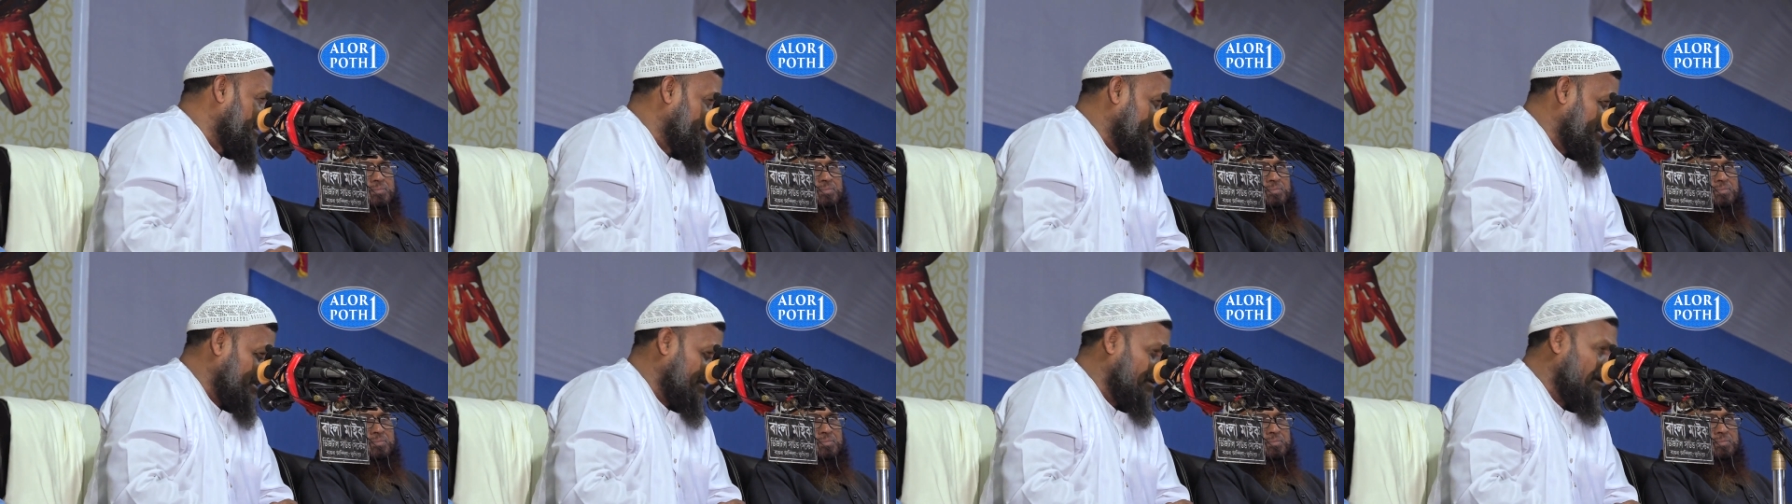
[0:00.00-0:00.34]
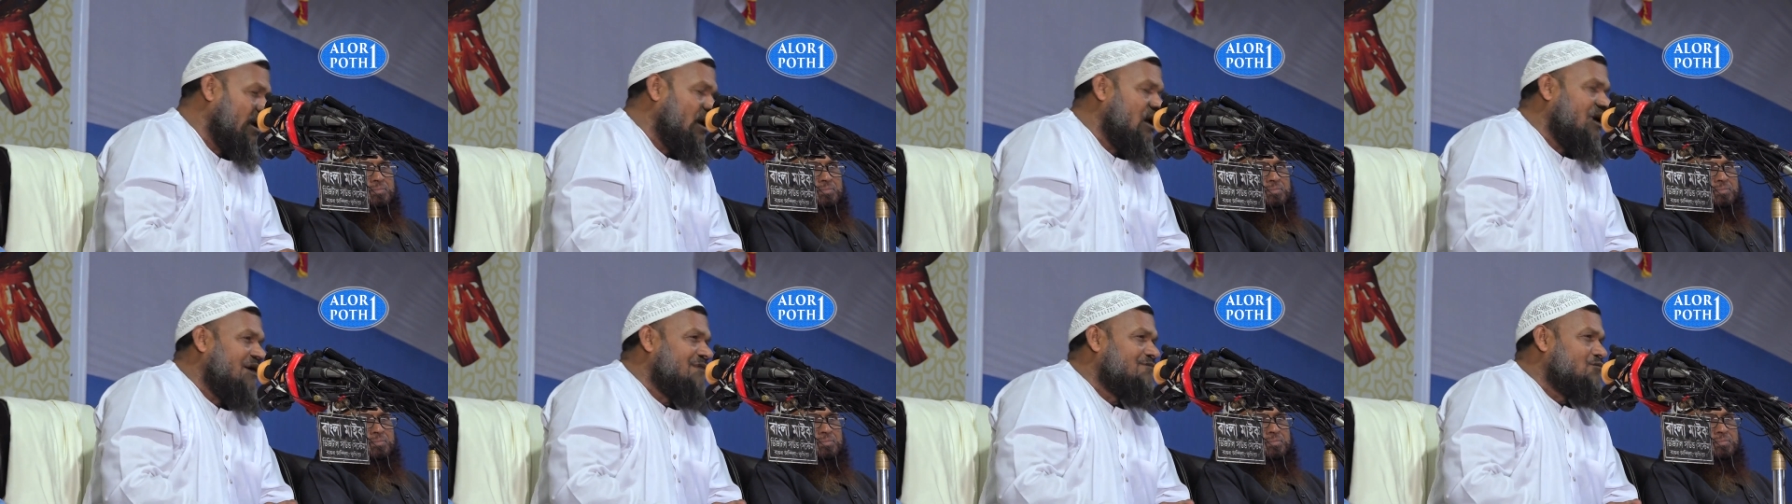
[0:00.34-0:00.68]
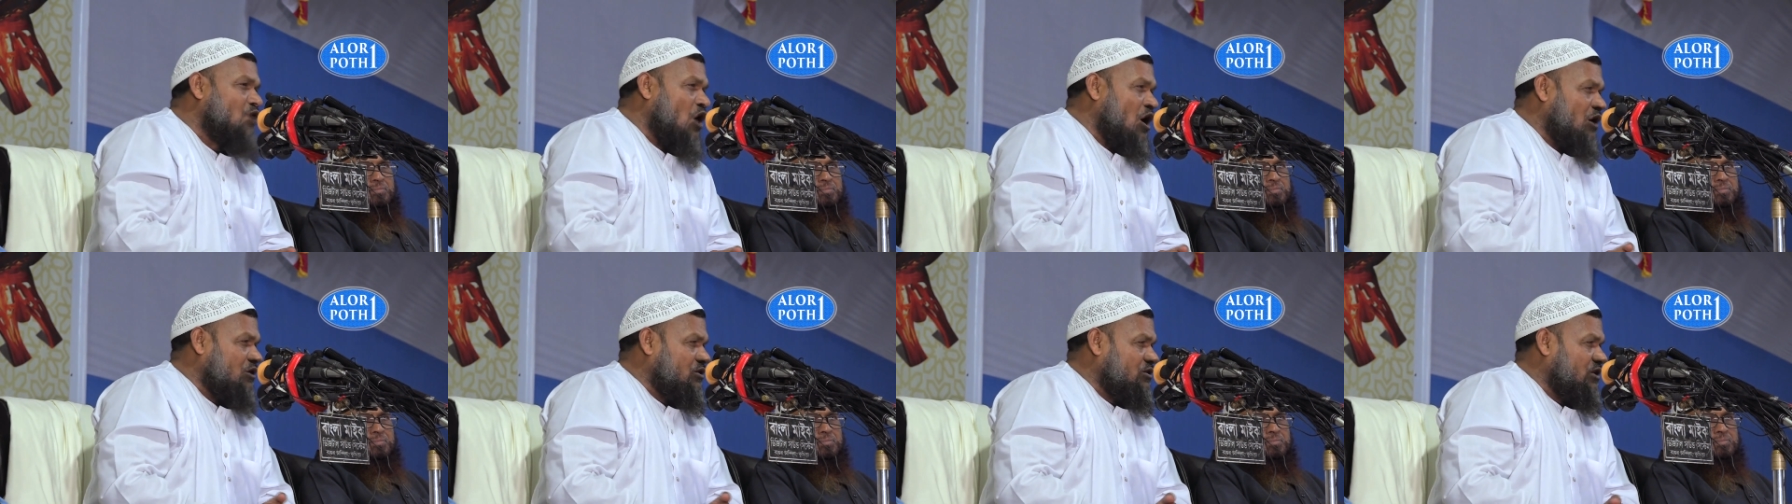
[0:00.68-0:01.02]
চেয়েছি
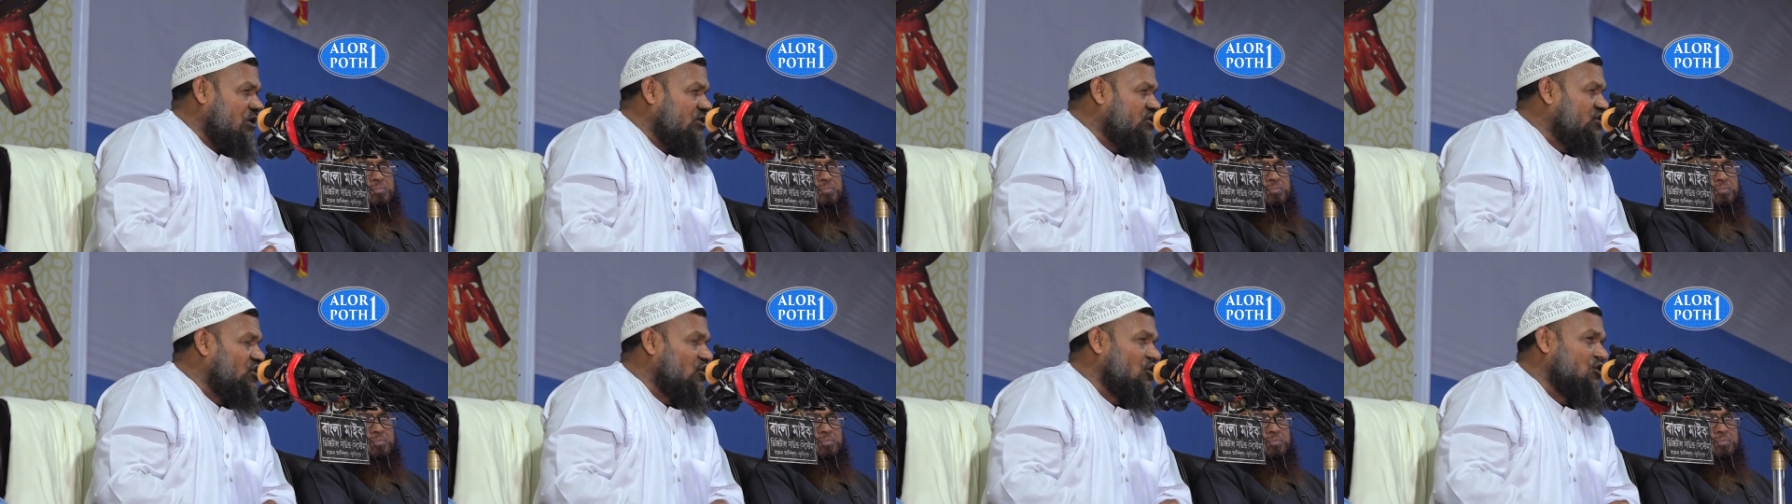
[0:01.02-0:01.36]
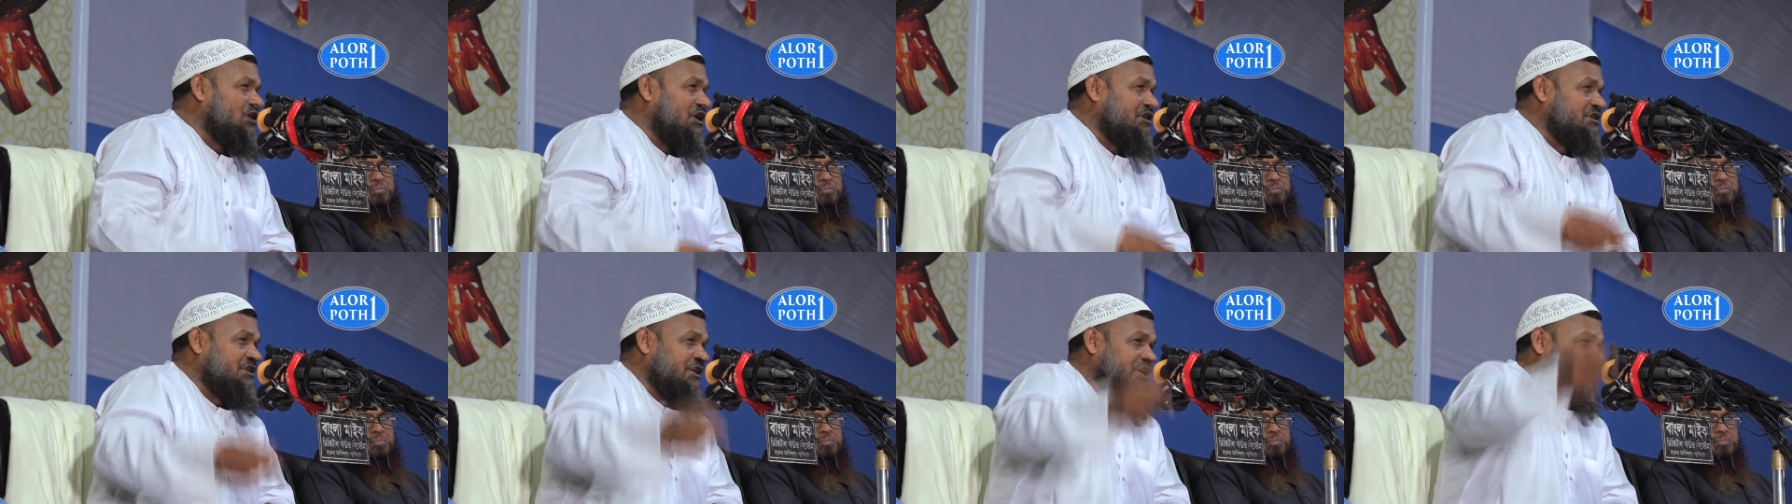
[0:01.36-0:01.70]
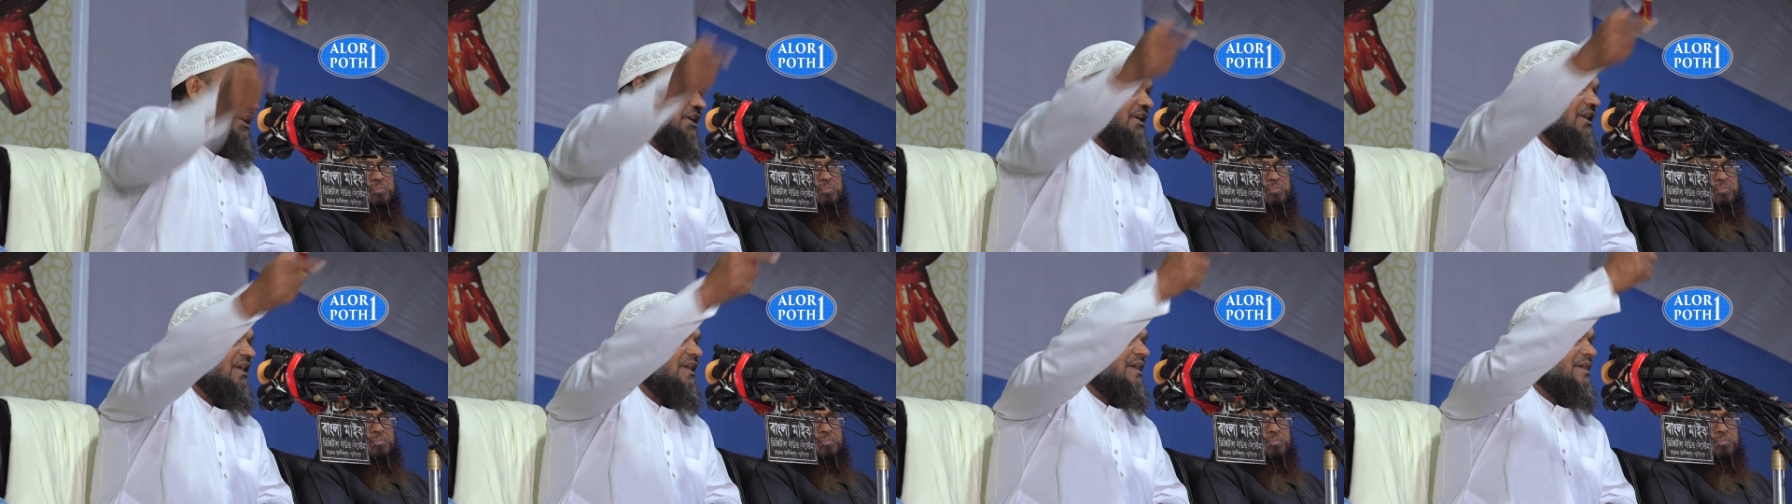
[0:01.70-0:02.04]
বক্তা শ্রোতা
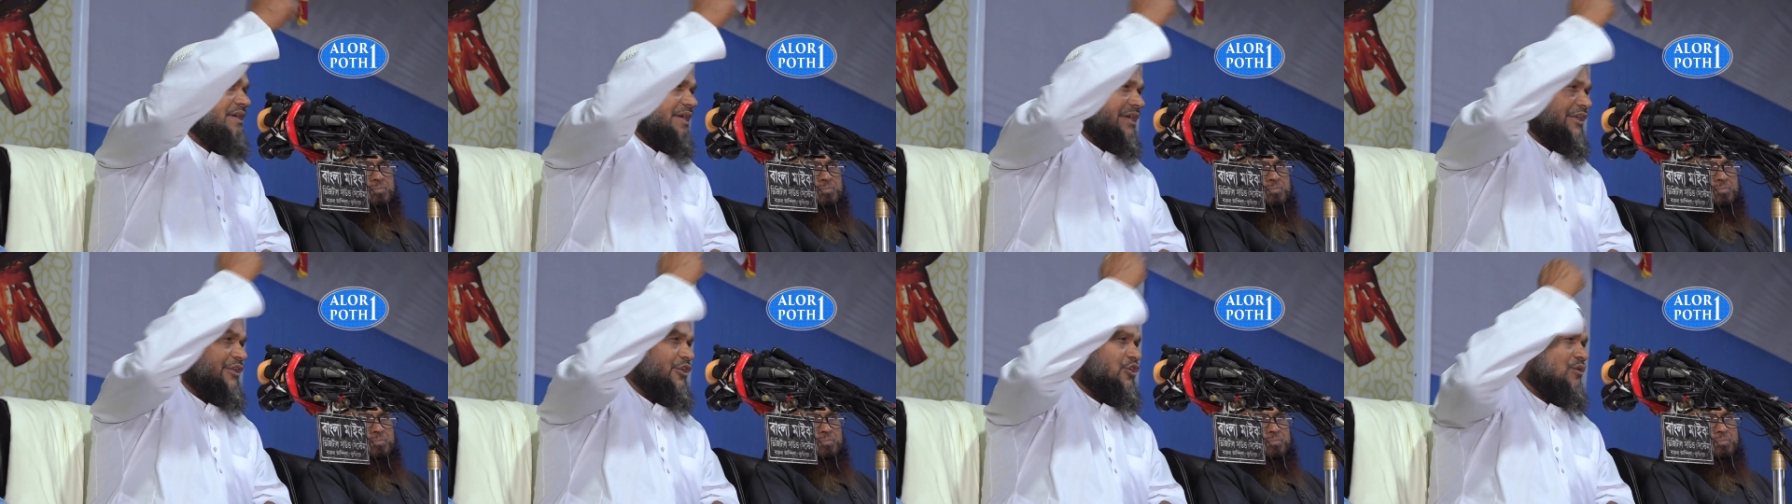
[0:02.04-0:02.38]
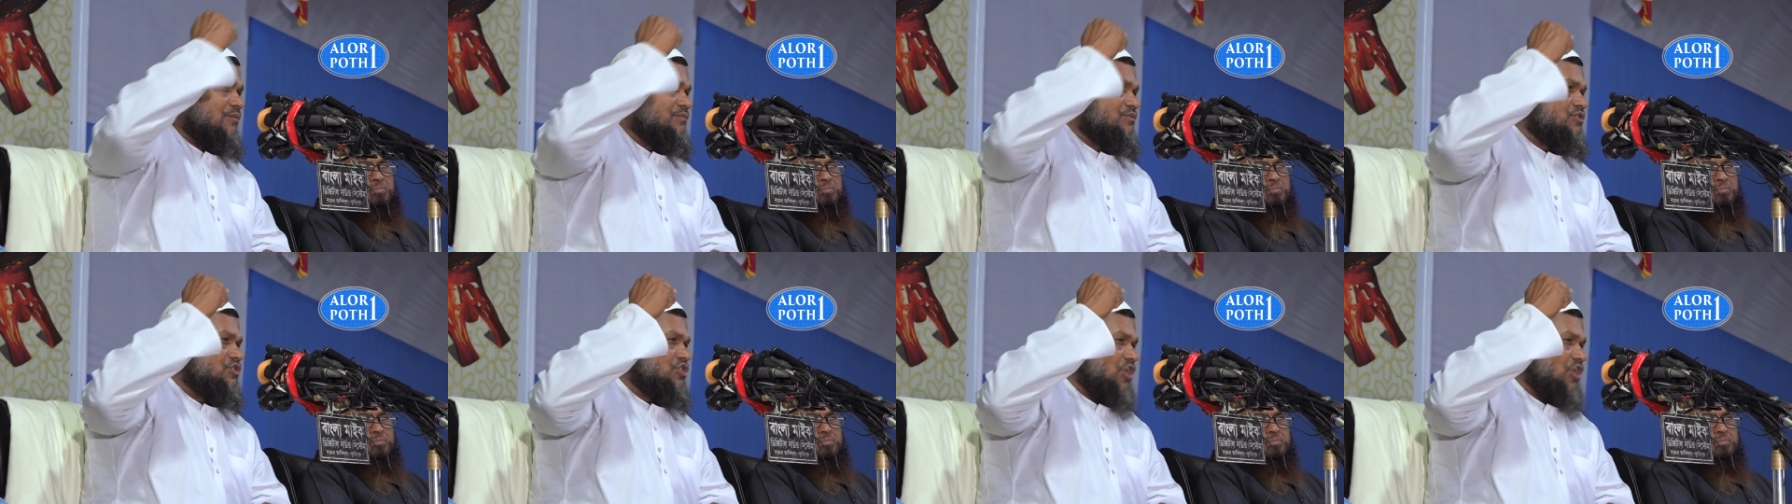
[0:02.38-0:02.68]
দিয়ে এরকম